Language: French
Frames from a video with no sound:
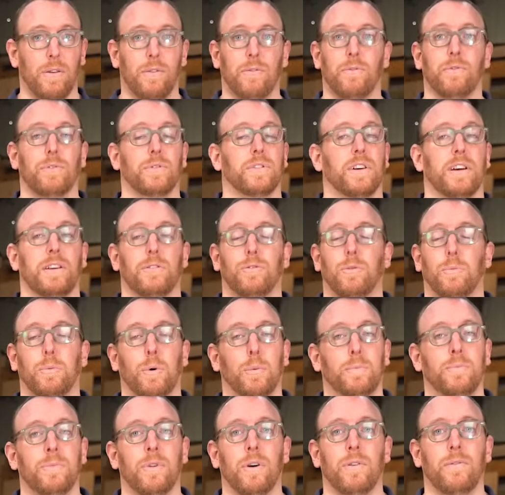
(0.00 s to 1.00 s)
votre
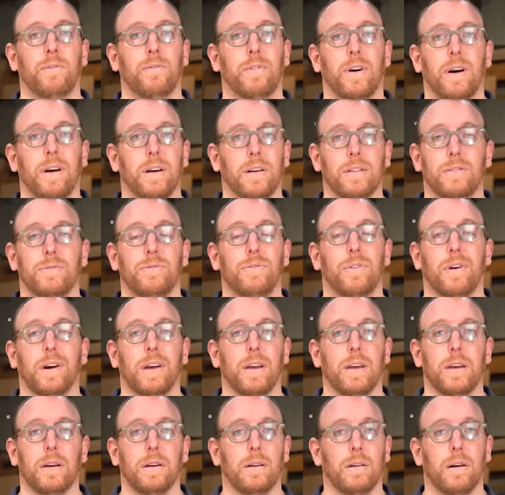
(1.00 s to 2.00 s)
électropompe neuve va
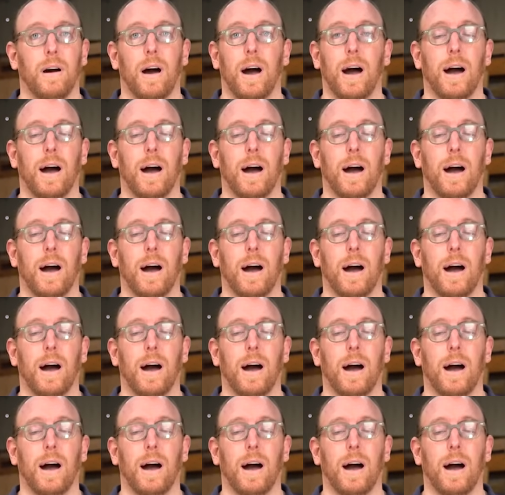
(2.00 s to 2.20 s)
durer euh,